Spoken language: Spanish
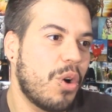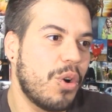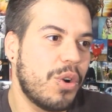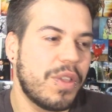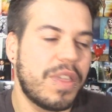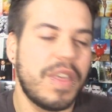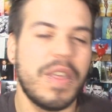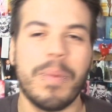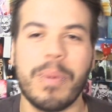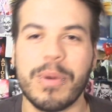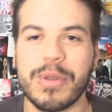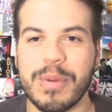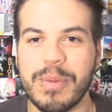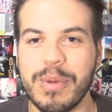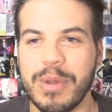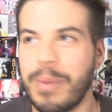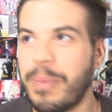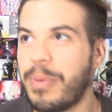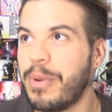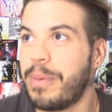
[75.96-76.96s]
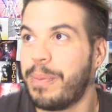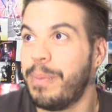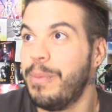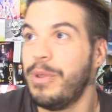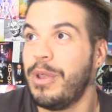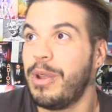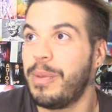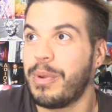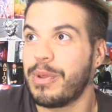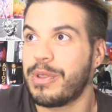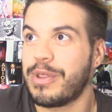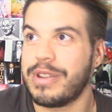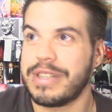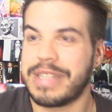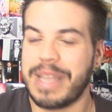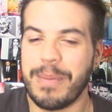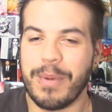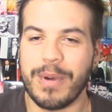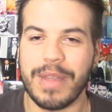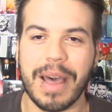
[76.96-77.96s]
conocido por todo el mundo, uno de los
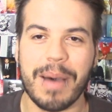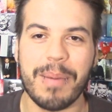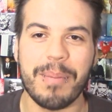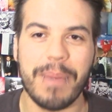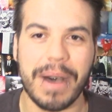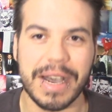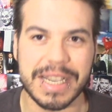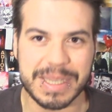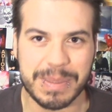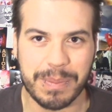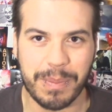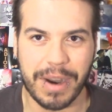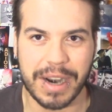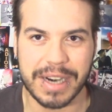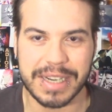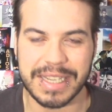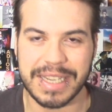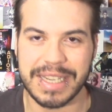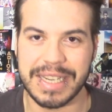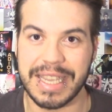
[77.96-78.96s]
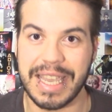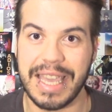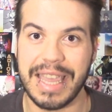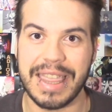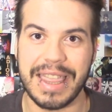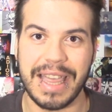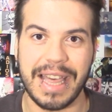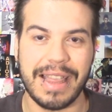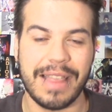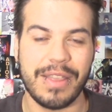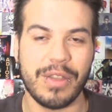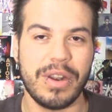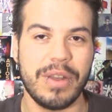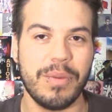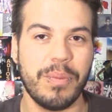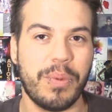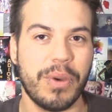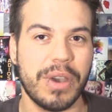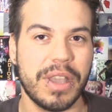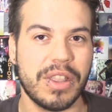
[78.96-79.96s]
productores de moda, Max Martin. Quizá
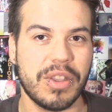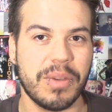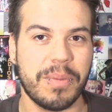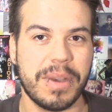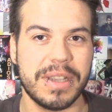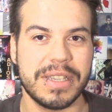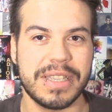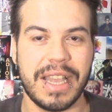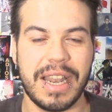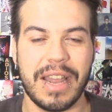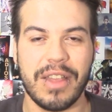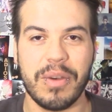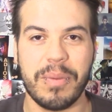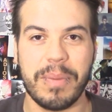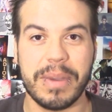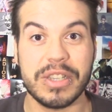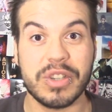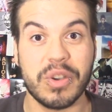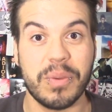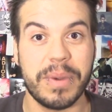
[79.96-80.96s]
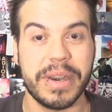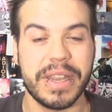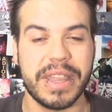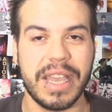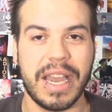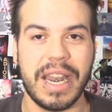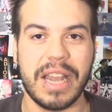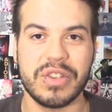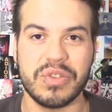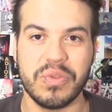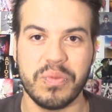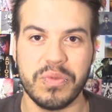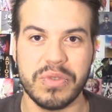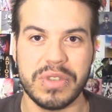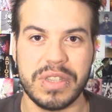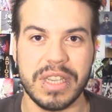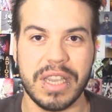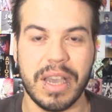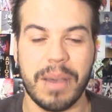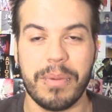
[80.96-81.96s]
dándole un poquito más de lado más comercial a su
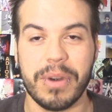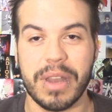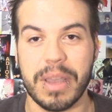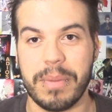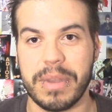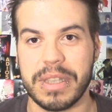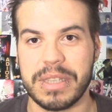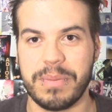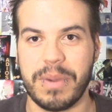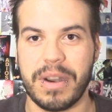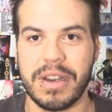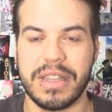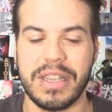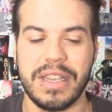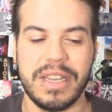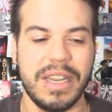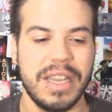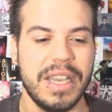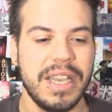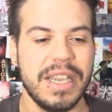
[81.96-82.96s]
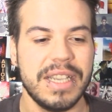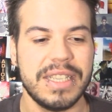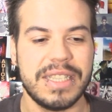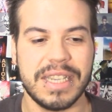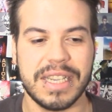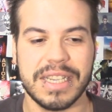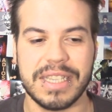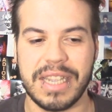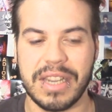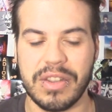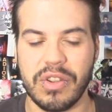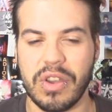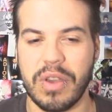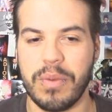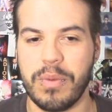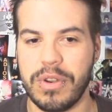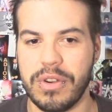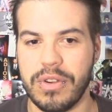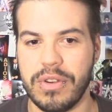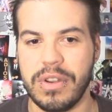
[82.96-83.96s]
música, porque Max Martin sí que es cierto
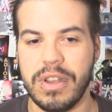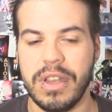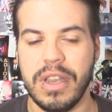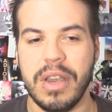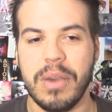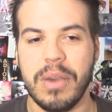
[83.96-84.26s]
que, bueno,